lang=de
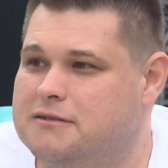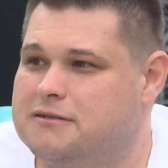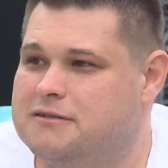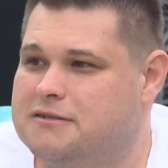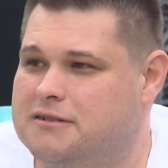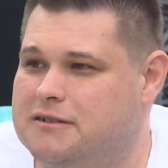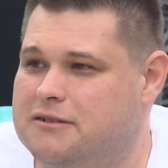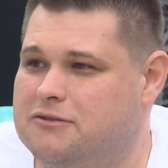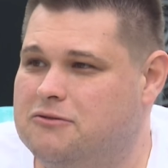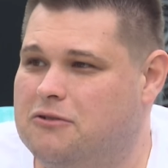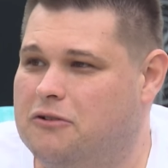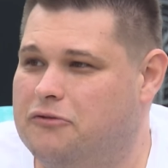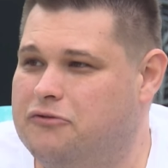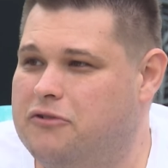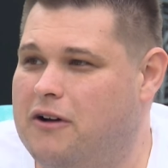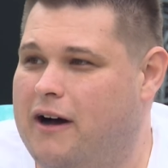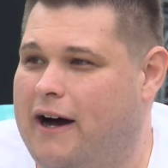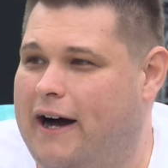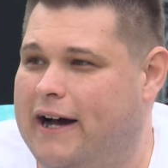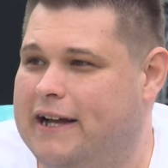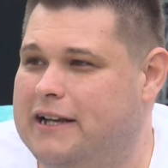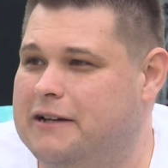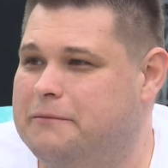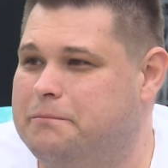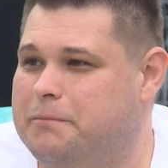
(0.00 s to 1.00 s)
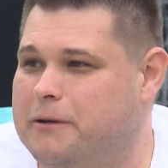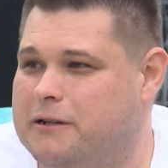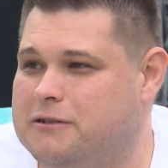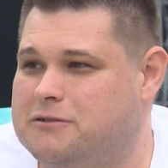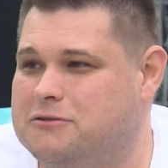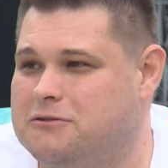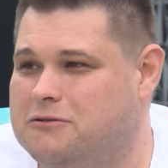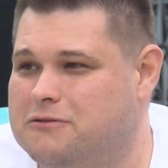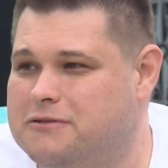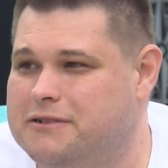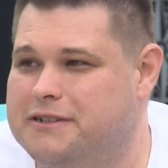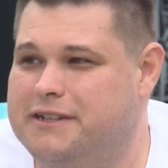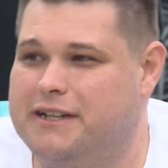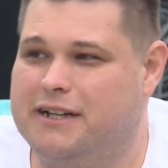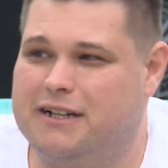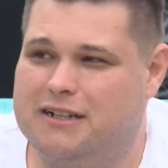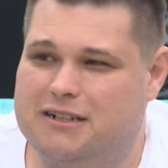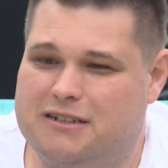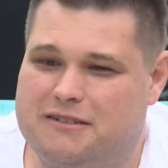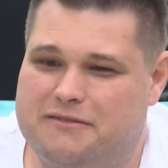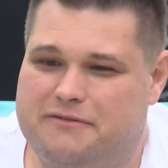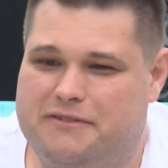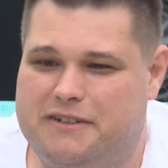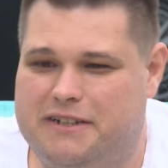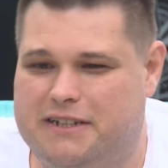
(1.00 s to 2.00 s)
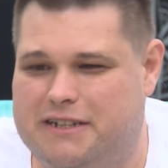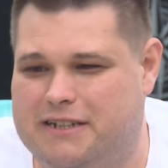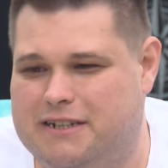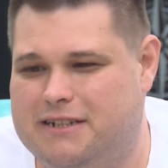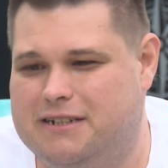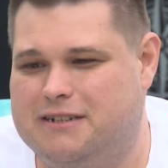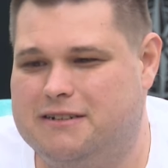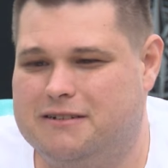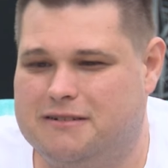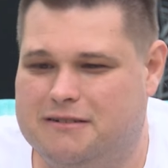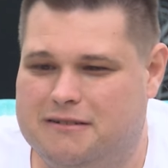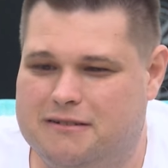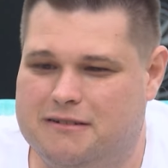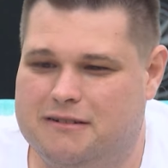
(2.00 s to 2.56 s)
sind nur für eine Person irgendwie